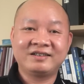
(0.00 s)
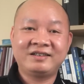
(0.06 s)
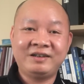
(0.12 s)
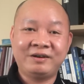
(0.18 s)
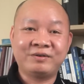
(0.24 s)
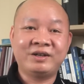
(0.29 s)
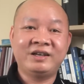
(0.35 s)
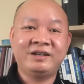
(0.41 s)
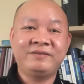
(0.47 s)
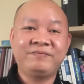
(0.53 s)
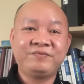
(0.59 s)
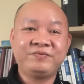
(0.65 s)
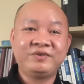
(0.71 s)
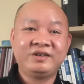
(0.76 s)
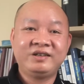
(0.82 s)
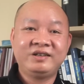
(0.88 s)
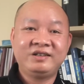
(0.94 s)
kiểu thế
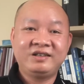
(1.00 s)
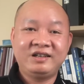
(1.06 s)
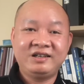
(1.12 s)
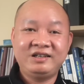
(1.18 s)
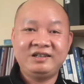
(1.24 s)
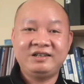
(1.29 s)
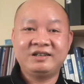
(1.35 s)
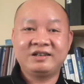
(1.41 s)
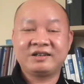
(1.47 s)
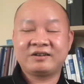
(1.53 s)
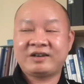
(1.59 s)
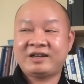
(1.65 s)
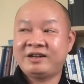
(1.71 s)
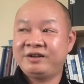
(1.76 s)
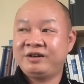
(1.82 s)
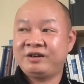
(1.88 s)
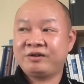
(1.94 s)
thế thì
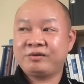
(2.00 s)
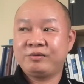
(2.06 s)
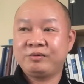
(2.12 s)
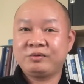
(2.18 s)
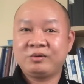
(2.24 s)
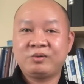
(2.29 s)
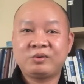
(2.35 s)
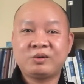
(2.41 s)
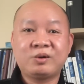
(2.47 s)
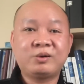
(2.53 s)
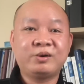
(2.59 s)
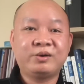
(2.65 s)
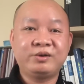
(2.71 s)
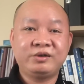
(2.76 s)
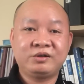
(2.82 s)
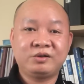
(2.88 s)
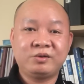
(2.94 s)
cái đấy nó cũng, cũng tốt
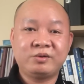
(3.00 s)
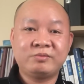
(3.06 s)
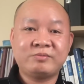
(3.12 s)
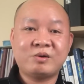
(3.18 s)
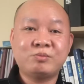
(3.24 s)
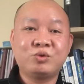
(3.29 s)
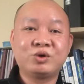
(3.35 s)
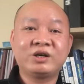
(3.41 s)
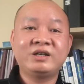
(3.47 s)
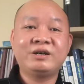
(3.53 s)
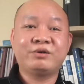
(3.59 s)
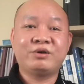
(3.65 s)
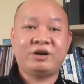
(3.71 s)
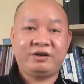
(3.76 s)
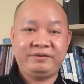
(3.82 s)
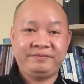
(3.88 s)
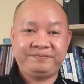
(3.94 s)
thôi tôi cũng mong muốn cái điều
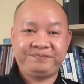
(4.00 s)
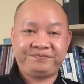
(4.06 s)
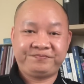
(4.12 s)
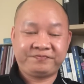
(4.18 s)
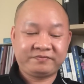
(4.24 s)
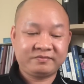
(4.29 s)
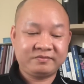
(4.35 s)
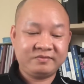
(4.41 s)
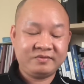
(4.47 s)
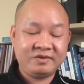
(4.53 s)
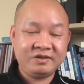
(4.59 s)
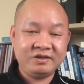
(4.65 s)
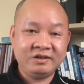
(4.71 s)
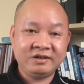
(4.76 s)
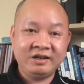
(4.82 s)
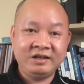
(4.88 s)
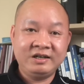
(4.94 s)
đó
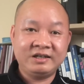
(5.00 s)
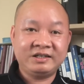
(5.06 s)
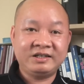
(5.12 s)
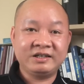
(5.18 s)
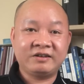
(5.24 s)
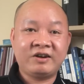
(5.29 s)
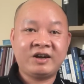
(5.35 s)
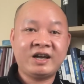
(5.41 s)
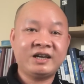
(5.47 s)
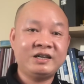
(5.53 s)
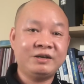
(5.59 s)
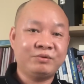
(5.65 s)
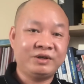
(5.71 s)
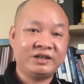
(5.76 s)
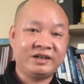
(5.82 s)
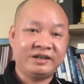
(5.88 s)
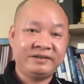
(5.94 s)
đây là chỉ có hai cái
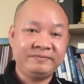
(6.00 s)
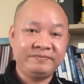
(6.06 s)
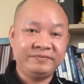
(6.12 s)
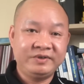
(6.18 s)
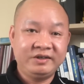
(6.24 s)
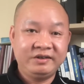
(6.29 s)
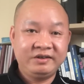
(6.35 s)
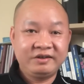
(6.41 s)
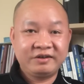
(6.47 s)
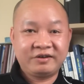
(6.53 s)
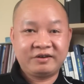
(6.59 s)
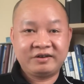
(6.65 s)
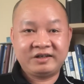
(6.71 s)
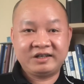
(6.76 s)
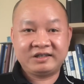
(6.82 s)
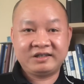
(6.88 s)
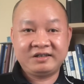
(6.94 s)
điều lân cấn
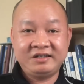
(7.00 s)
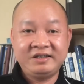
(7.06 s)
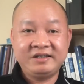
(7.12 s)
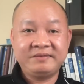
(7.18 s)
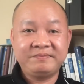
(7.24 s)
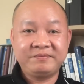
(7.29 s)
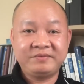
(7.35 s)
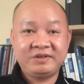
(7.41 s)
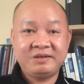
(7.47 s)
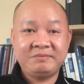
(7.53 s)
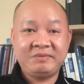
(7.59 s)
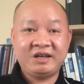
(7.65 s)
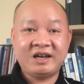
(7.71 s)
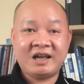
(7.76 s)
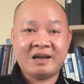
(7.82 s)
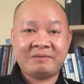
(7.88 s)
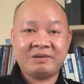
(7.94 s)
còn à, tất nhiên khi
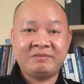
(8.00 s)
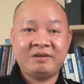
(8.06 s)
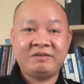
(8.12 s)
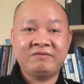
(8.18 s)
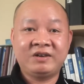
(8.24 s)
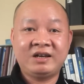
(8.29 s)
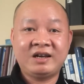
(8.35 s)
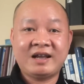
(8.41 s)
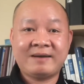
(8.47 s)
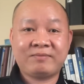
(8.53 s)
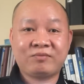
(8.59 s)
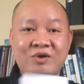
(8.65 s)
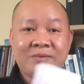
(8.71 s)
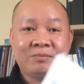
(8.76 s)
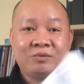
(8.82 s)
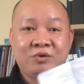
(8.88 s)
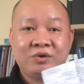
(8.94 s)
mình làm thì mình vẫn làm
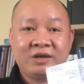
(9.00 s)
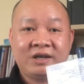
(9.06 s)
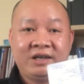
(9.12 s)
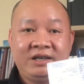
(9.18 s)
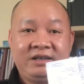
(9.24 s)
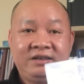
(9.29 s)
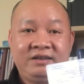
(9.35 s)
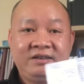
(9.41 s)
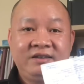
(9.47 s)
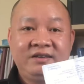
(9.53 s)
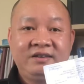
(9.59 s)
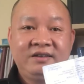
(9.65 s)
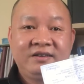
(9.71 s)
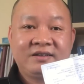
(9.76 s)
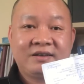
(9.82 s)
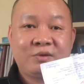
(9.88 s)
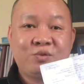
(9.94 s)
toàn bộ cái
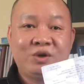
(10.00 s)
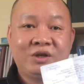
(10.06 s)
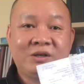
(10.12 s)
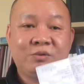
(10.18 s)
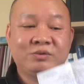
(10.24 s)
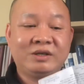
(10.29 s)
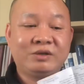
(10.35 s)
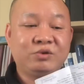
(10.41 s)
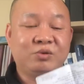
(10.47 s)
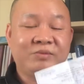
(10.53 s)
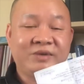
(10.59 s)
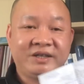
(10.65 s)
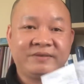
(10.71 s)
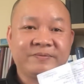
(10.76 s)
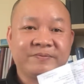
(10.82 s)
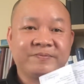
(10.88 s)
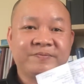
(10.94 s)
cái quyền công dân của
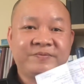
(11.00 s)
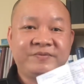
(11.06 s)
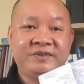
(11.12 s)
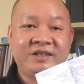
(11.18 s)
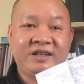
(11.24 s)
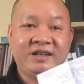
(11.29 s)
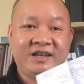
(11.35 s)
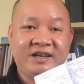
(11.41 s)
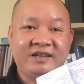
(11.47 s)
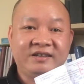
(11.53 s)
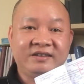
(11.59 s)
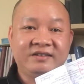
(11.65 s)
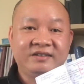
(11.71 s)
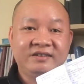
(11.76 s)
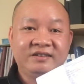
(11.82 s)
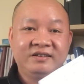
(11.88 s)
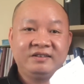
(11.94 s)
mình như thế này
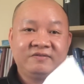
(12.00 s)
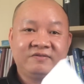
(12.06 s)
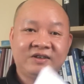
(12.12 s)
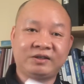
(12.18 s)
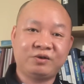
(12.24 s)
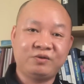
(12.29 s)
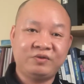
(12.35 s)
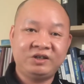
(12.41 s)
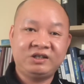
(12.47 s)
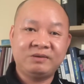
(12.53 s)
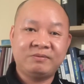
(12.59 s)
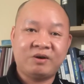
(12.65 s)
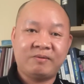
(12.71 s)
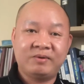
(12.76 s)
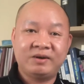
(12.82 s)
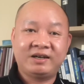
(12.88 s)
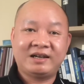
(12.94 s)
và tôi vẫn chưa
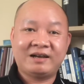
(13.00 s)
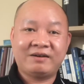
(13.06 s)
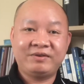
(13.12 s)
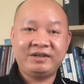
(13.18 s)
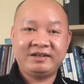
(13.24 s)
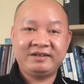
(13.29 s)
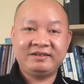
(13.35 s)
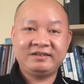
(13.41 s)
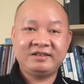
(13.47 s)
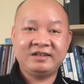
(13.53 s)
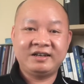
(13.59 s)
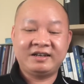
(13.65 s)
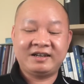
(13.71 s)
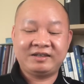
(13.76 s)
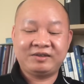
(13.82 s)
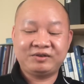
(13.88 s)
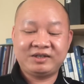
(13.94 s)
bỏ một lần nào hết nhưng
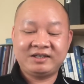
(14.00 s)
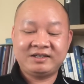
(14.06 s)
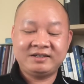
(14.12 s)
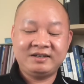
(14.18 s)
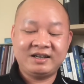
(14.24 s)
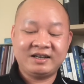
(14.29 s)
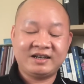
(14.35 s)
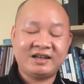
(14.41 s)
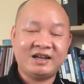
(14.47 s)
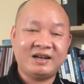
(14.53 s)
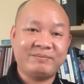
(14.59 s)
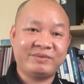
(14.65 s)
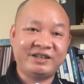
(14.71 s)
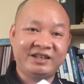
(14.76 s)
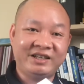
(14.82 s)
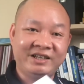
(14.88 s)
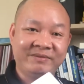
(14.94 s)
lần này tôi sẽ giữ lại cái này làm
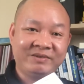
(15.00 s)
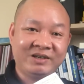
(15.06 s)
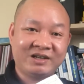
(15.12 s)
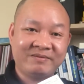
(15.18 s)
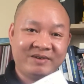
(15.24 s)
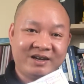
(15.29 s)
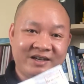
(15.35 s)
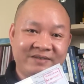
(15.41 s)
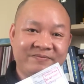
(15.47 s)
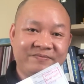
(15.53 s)
kỷ niệm nha các bác